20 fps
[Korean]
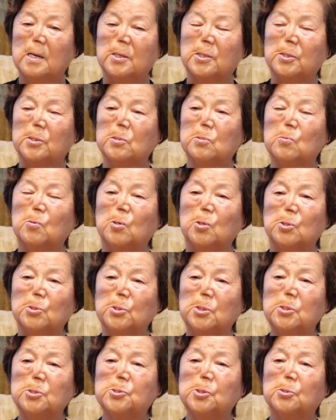그리고
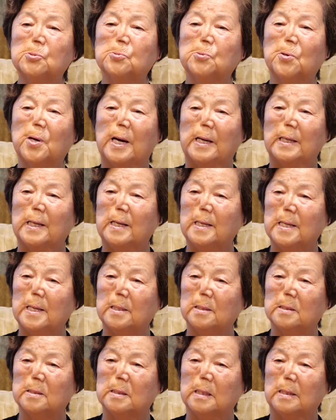어느 정도
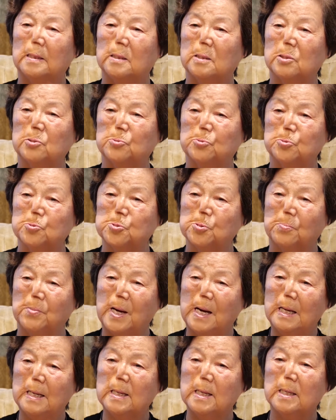가난했다는 것도 좀
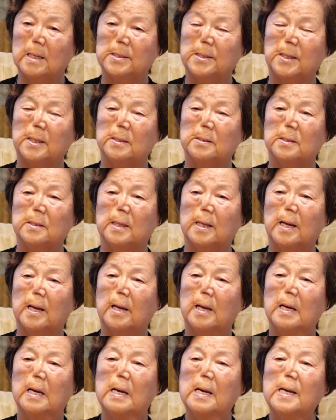알아야 되는데
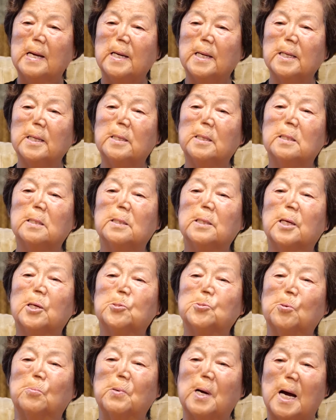음. 이런 게
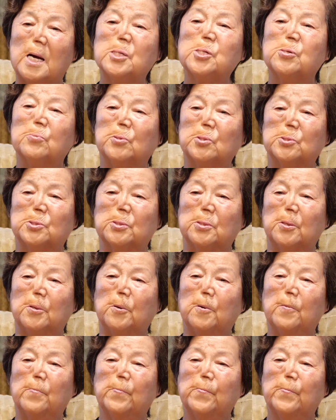좀 아쉬웠어요.